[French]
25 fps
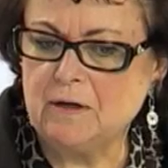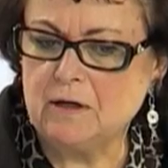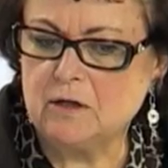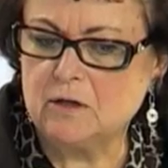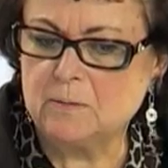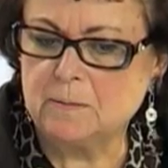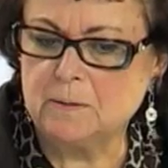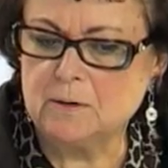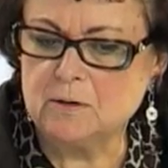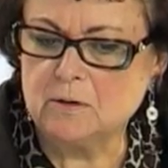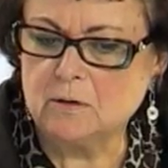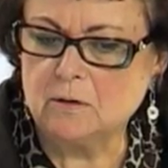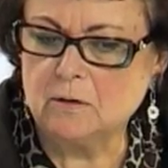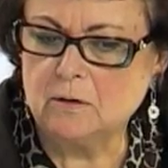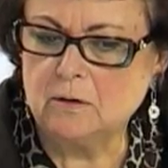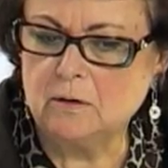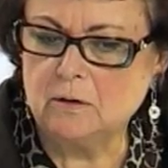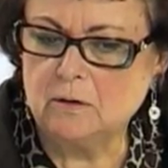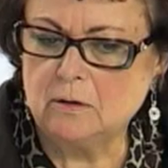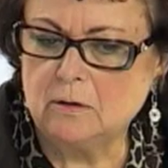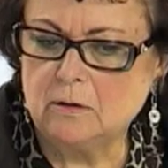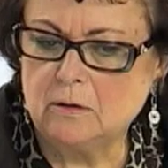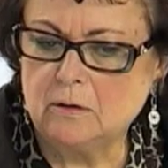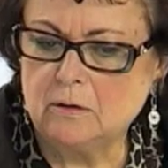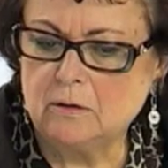je pense que
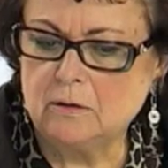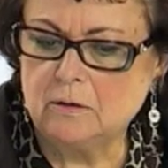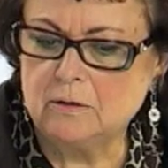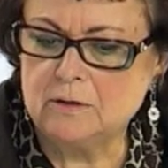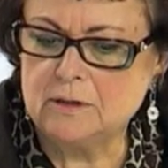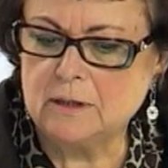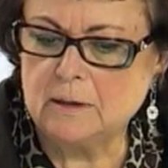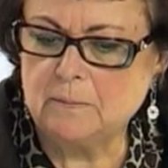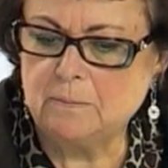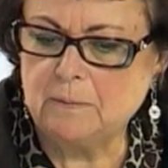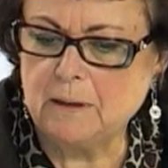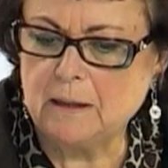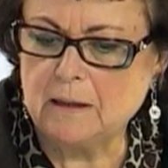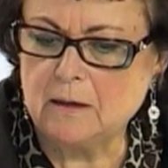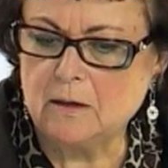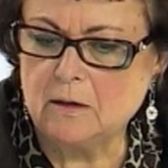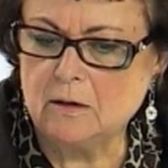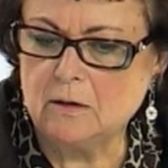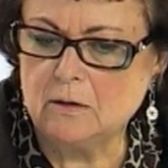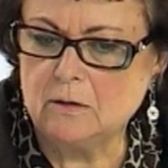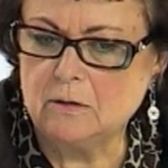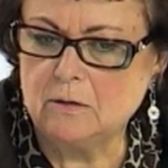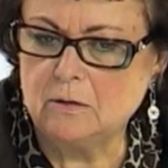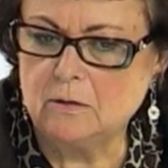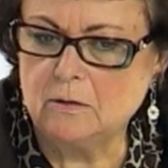dans, cette
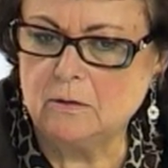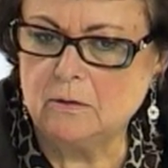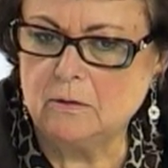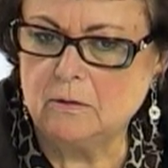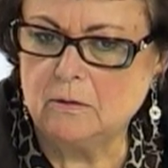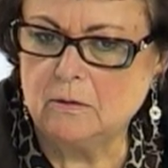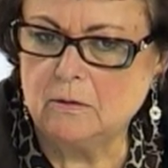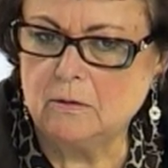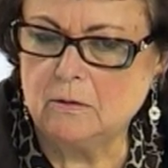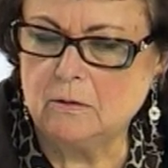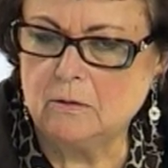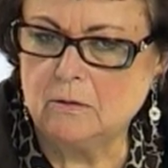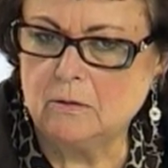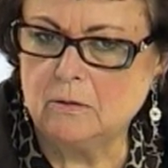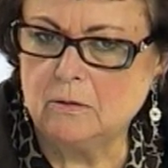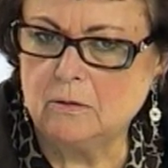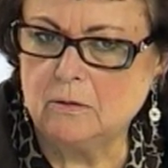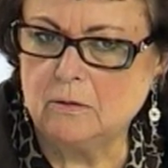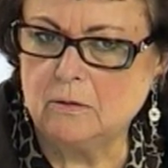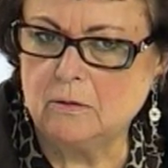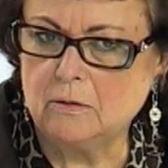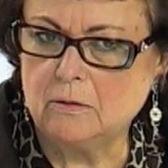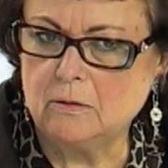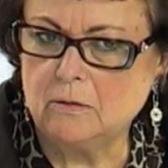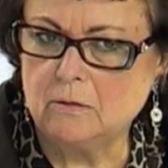période,
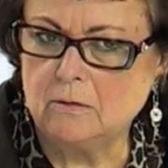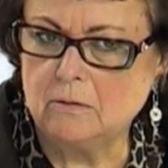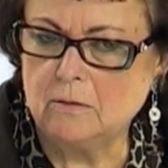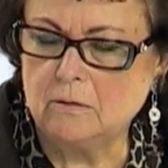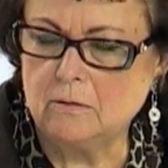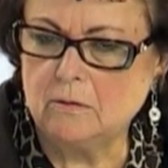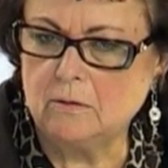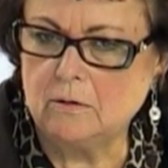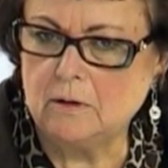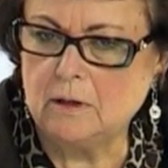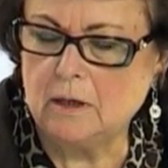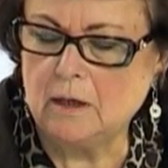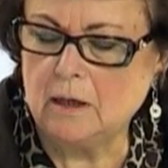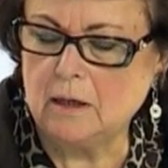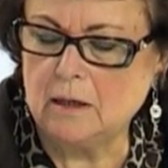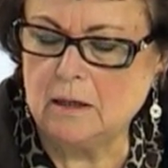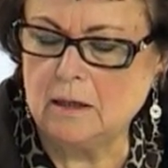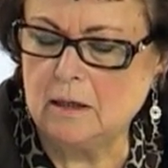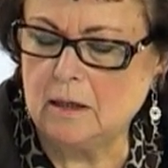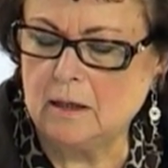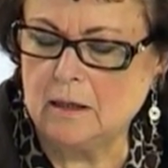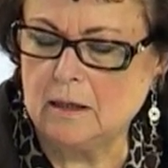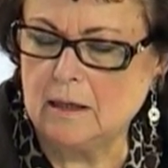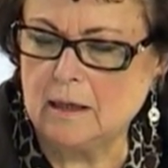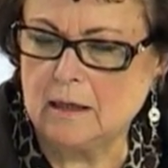il y,
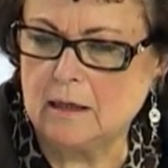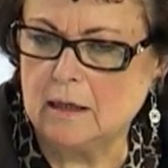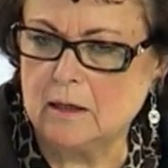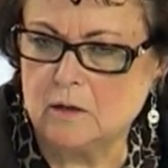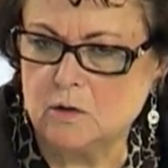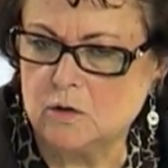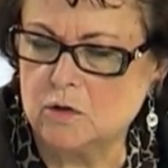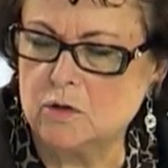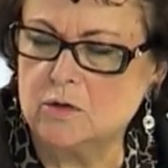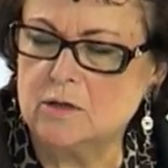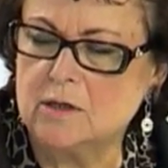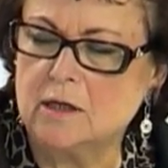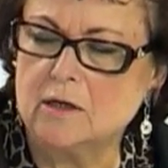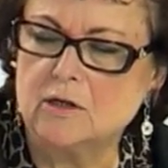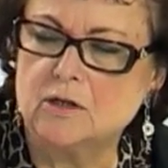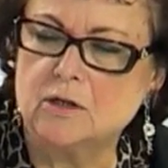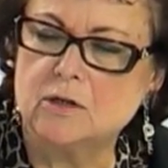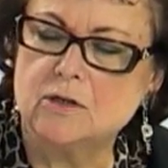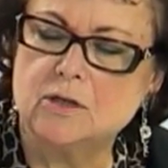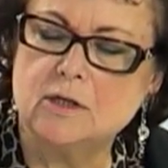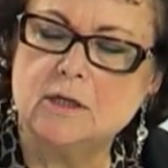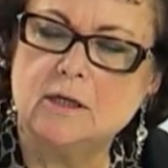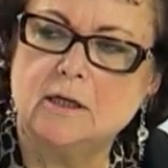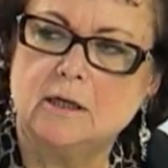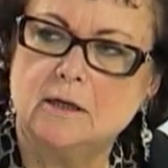a quelque chose qui a
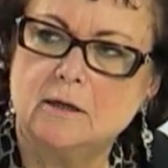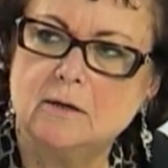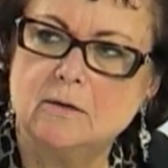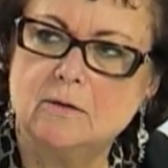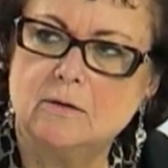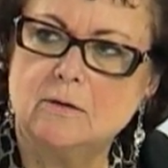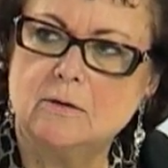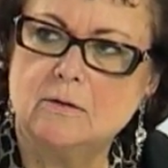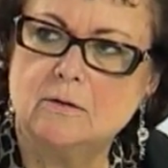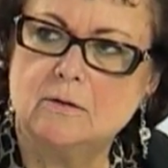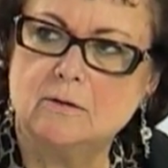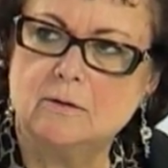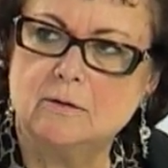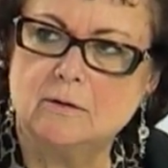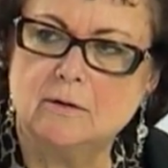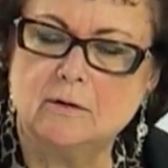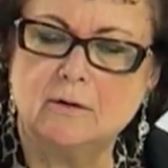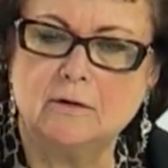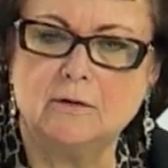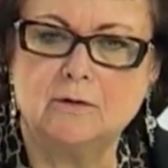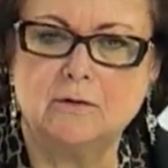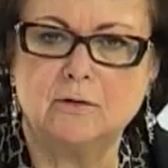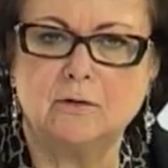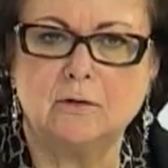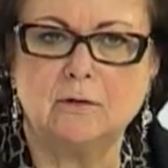changé
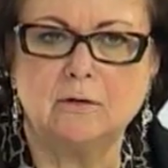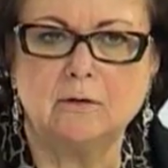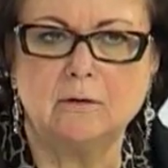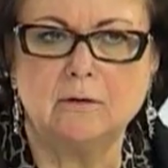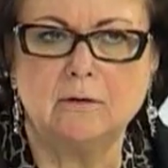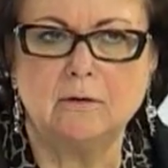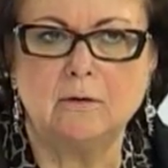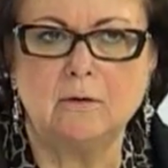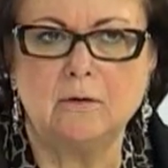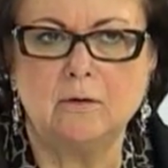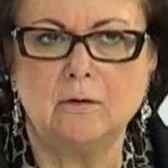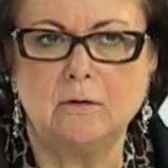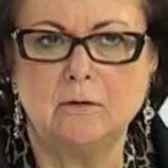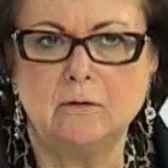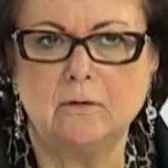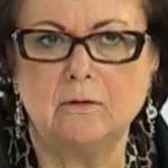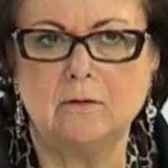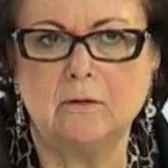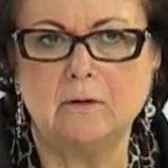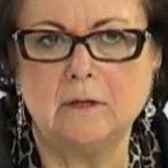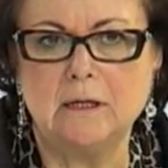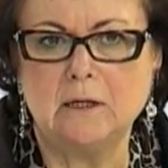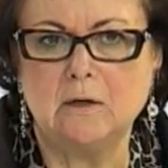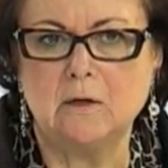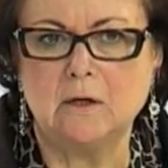entre
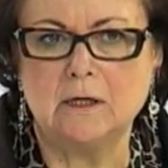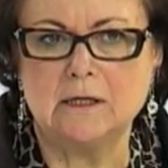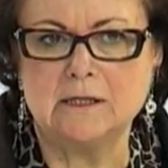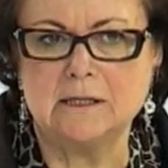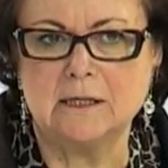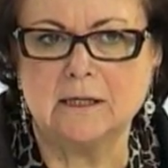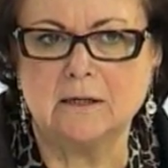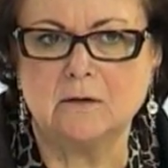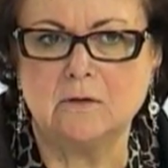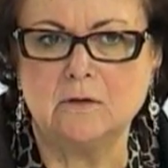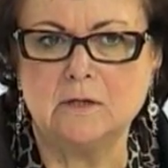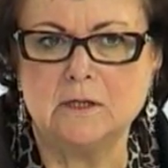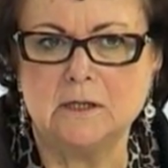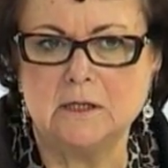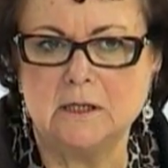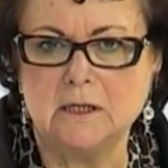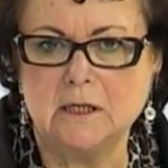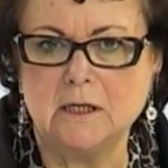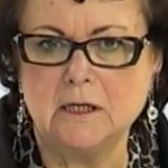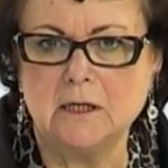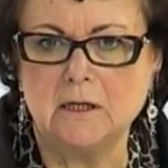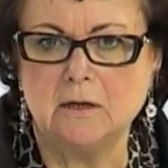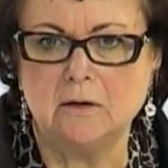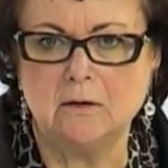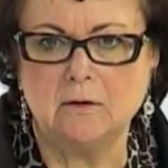le Nicolas
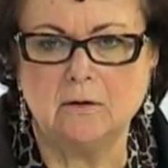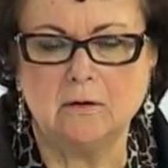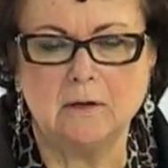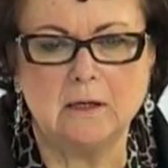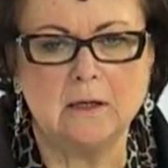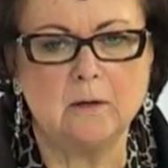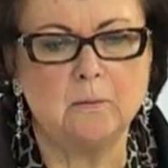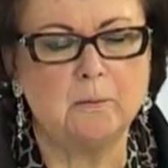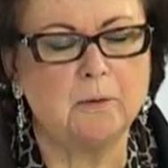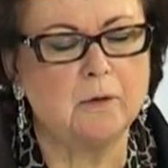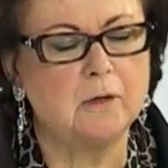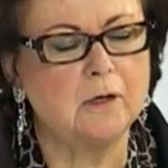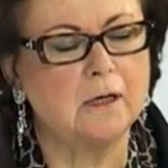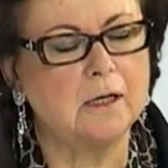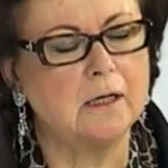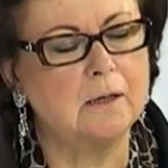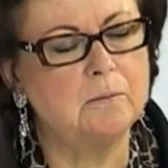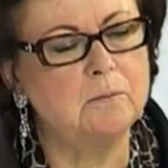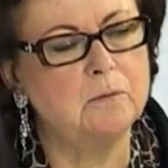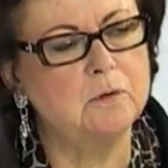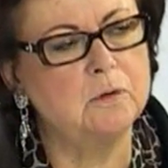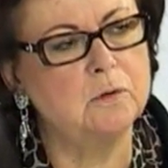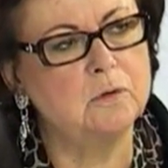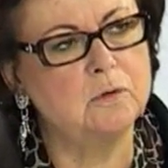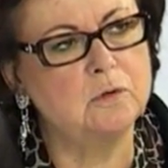Sarkozy euh, et le
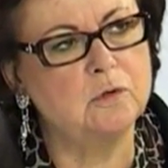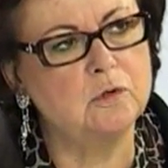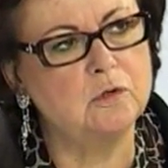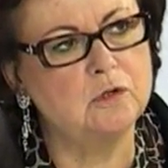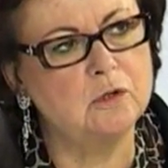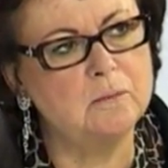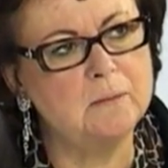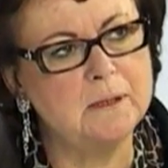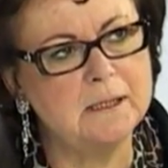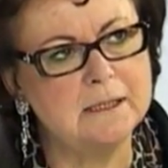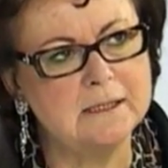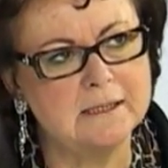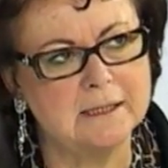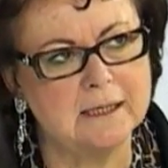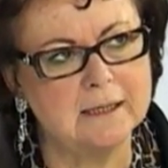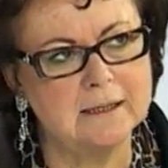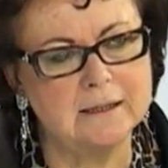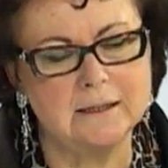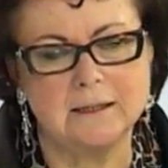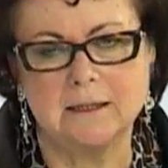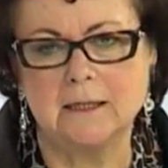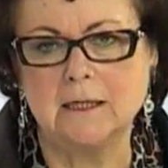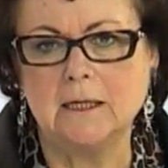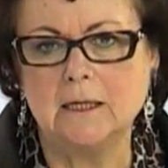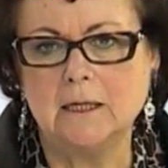programme de
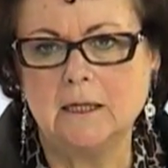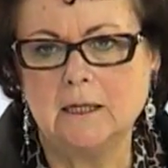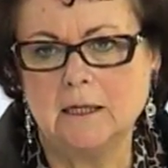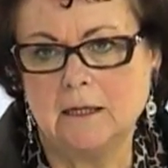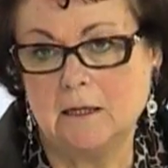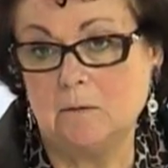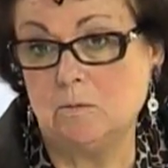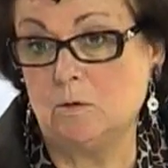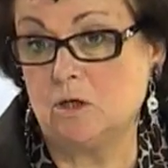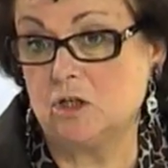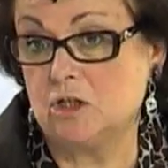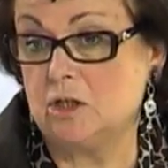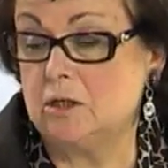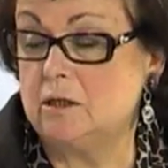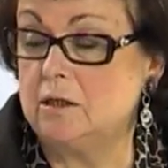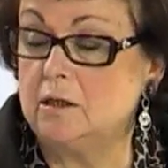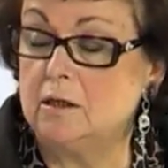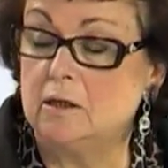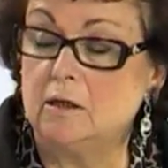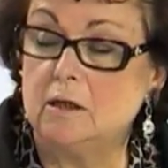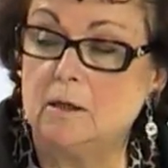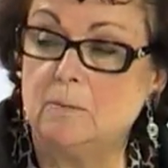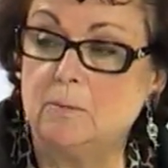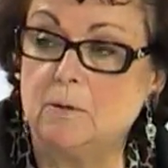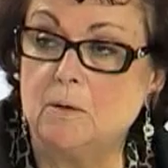2007, et moi
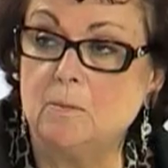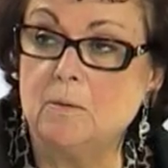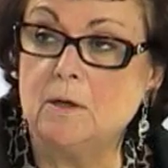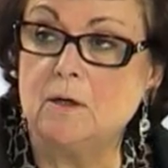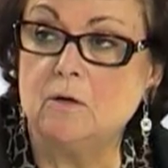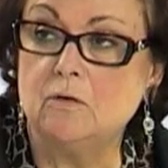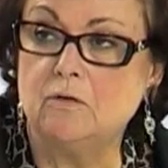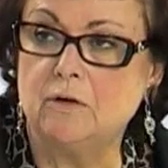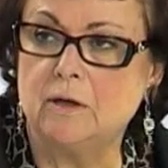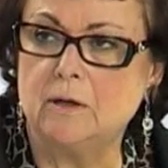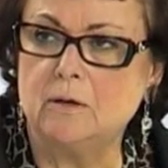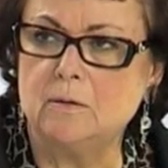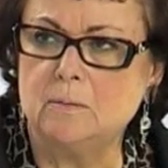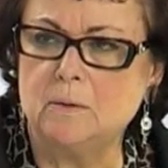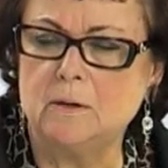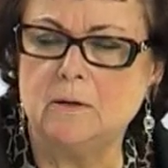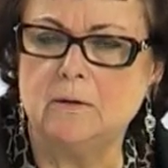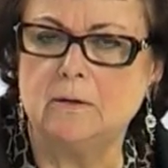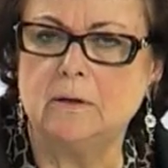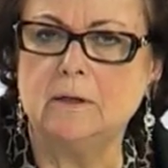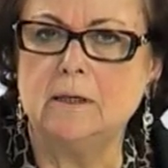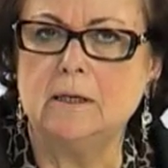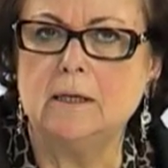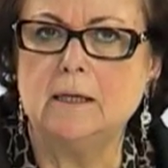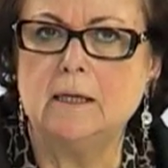j'étais dans les premiers
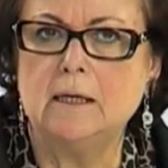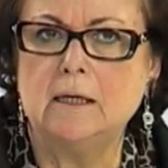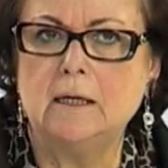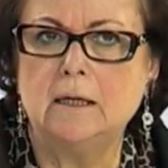gouvernements, hein.